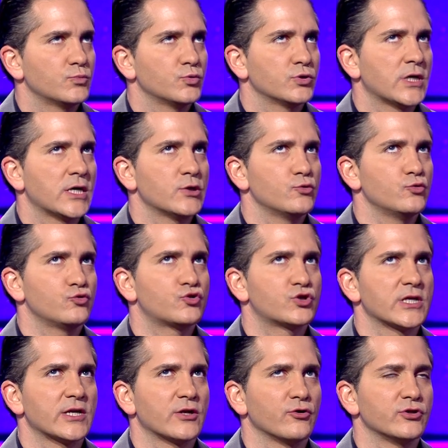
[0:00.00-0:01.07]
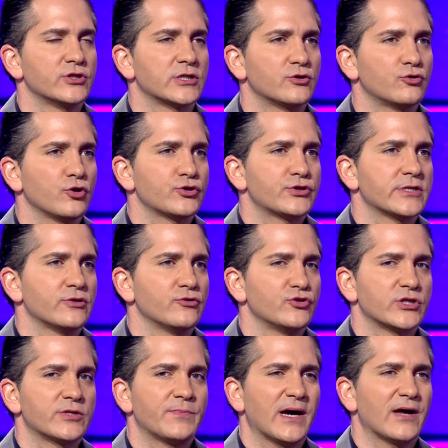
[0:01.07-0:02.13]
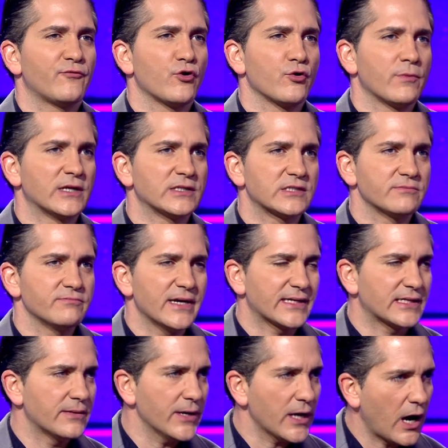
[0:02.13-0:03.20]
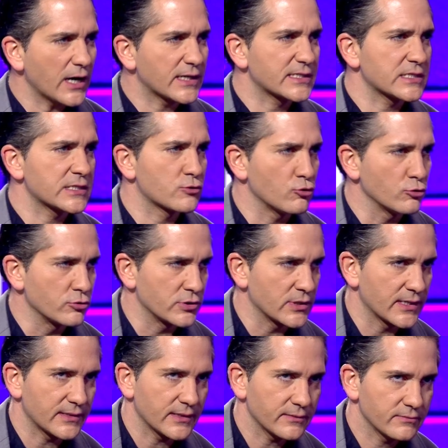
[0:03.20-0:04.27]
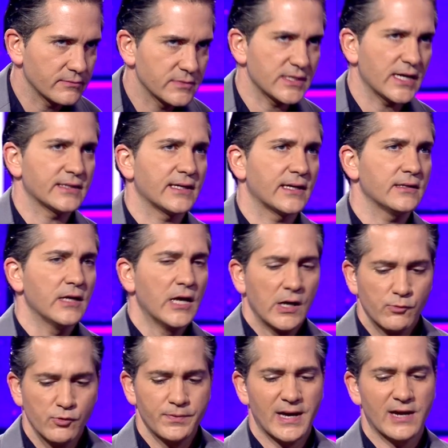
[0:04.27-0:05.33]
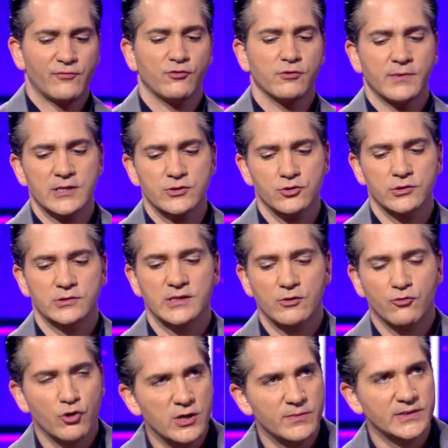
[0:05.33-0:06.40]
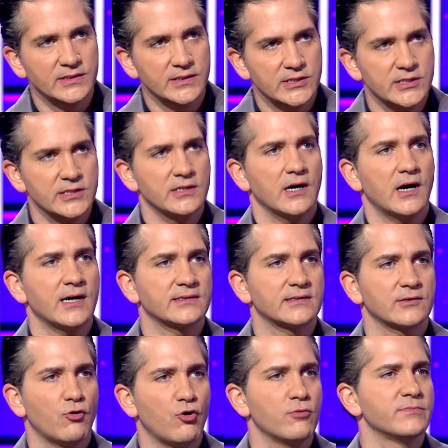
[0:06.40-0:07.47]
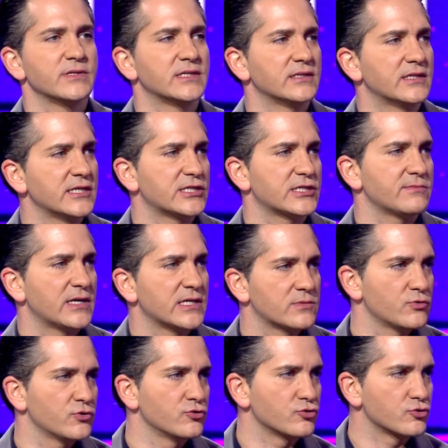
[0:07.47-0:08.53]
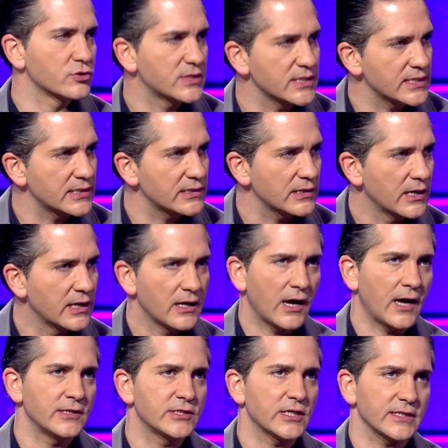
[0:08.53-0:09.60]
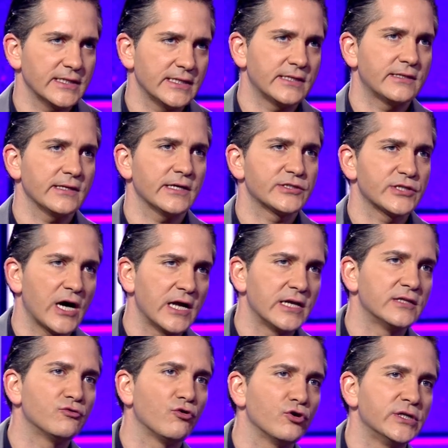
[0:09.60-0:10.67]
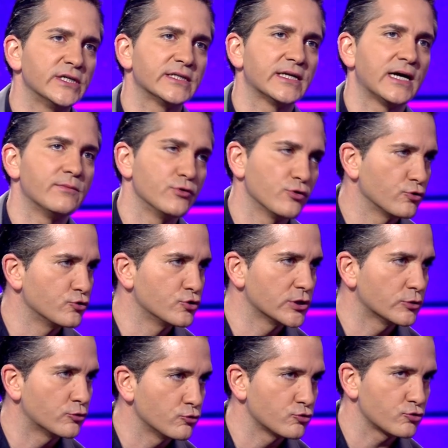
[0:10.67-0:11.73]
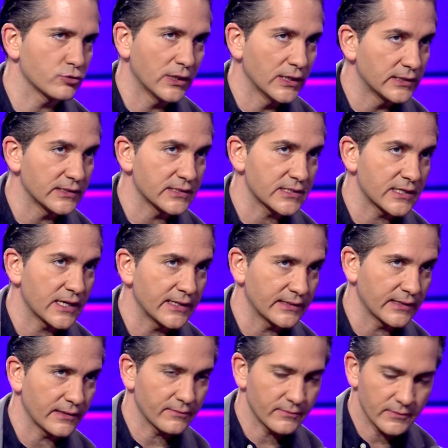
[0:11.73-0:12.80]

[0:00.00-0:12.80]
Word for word: bundan 3 sene önceki, 4 sene önceki performansını beklemek haksızlık olur zaten. Zaten bu performansı ortaya koyamadığı için artık 11'in değişilmez bir oyuncusu değil ancak ihtiyaç halinde oyuna giren bir oyuncuya dönüştü Galatasaray'da.